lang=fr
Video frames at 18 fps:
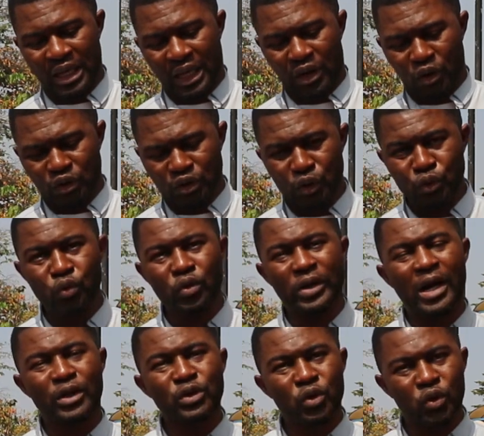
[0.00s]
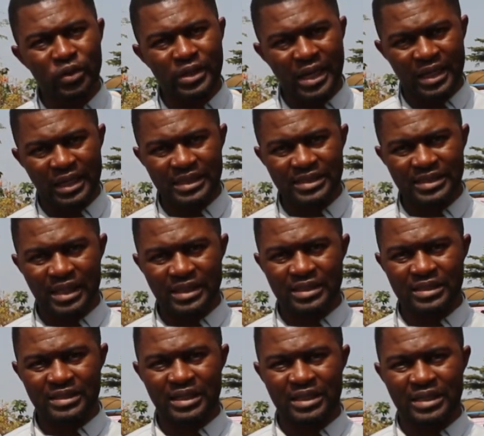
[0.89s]
Et lorsque nous rentrons dans les
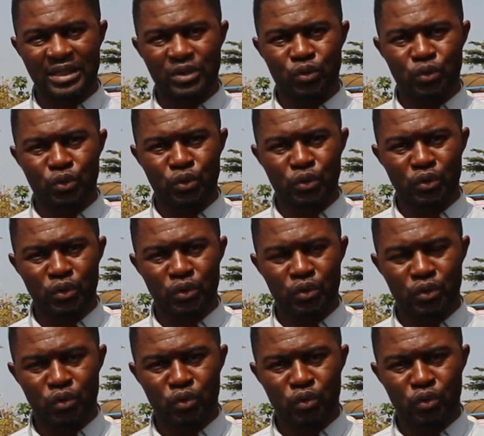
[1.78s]
Saintes Écritures,